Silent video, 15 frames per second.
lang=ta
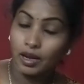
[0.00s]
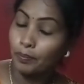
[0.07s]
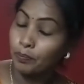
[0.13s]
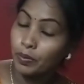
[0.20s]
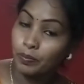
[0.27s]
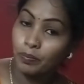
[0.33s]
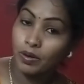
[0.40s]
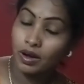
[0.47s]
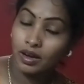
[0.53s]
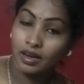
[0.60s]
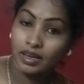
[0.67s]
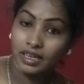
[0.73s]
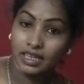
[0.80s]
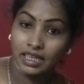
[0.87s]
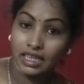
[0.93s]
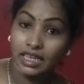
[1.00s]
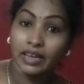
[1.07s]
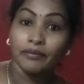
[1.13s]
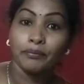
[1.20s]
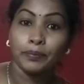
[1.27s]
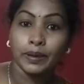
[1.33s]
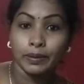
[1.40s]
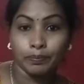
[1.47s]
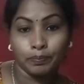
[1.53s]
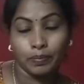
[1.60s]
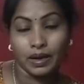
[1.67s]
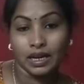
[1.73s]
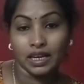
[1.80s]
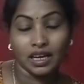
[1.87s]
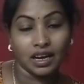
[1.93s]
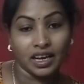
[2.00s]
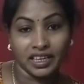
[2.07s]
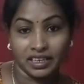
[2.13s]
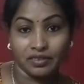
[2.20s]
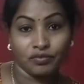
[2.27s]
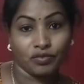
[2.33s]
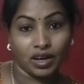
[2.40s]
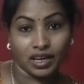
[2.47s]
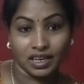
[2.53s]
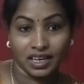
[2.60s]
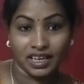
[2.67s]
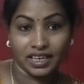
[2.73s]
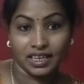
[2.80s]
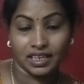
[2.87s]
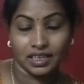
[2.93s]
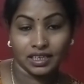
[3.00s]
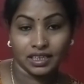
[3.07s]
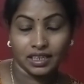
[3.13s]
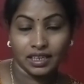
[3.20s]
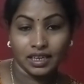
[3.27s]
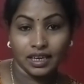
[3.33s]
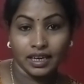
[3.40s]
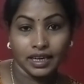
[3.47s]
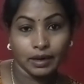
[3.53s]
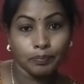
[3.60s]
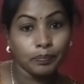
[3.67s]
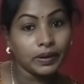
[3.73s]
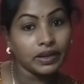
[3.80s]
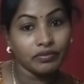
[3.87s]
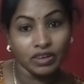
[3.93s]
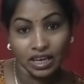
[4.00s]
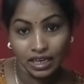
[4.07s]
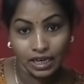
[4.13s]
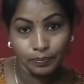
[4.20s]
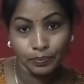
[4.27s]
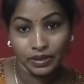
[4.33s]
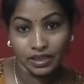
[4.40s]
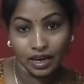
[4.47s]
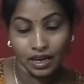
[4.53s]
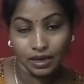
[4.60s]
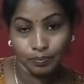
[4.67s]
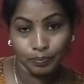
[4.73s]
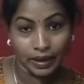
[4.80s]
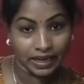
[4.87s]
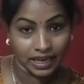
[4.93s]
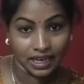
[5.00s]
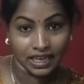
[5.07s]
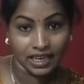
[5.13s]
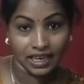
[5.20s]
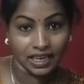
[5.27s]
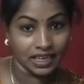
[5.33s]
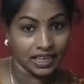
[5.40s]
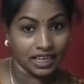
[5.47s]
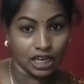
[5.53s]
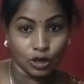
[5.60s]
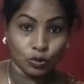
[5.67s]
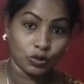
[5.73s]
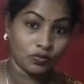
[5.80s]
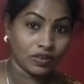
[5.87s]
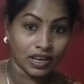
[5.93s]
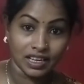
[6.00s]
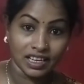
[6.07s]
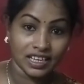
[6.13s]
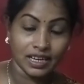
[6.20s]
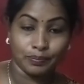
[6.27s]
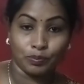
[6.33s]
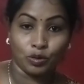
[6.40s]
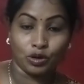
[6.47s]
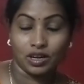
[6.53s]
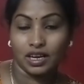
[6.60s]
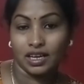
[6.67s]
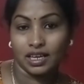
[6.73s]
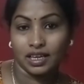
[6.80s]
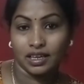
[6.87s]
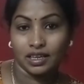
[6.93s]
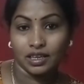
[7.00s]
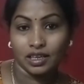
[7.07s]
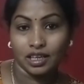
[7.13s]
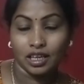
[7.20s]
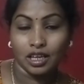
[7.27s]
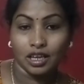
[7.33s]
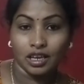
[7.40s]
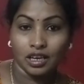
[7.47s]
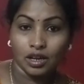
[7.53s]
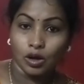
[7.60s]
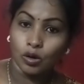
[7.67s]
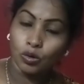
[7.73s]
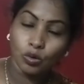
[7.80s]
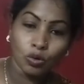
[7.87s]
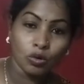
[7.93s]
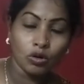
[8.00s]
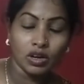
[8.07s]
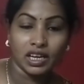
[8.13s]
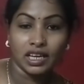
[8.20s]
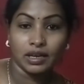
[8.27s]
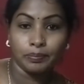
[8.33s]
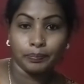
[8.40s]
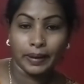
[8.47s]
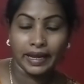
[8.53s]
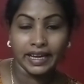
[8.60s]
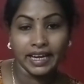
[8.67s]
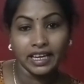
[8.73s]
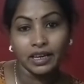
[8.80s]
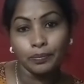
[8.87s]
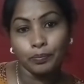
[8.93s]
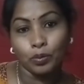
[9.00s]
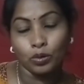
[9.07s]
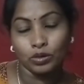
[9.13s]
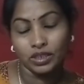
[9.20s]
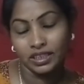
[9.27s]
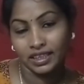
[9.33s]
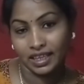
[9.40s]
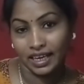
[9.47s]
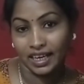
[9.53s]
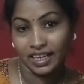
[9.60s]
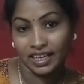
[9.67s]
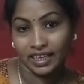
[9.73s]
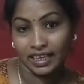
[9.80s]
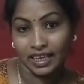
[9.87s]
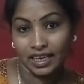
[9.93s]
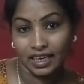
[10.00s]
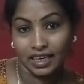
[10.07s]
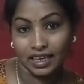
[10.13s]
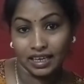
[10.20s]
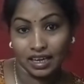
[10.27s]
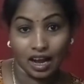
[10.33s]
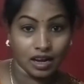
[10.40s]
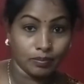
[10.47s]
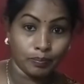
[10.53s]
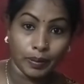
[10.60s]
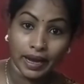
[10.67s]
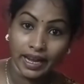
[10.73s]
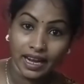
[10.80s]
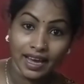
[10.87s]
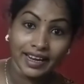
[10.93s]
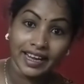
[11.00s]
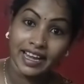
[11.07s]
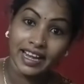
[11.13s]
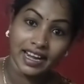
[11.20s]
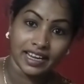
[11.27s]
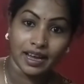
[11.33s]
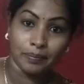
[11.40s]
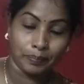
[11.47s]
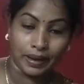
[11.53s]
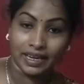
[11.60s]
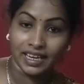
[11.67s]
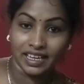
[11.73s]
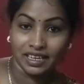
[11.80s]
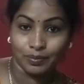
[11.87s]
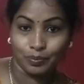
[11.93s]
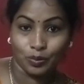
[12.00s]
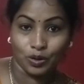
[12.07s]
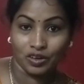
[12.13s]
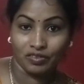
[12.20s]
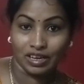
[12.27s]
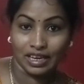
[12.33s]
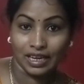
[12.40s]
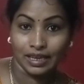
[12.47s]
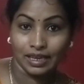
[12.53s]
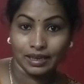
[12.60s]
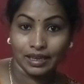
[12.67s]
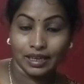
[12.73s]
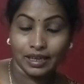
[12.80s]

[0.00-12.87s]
அப்பப்பா எப்படி பல ஆயிரம் வர்ணனைகள் இப்படி வர்ணிப்பதால் பெண்களே நீங்கள் ஒரு வர்ணனை பொருள் அல்ல கூகுளில் பெண்ணென்று போட்டு தேடுகையில் நான் பேனா என்னென்னா பெண் என்று போடவில்லை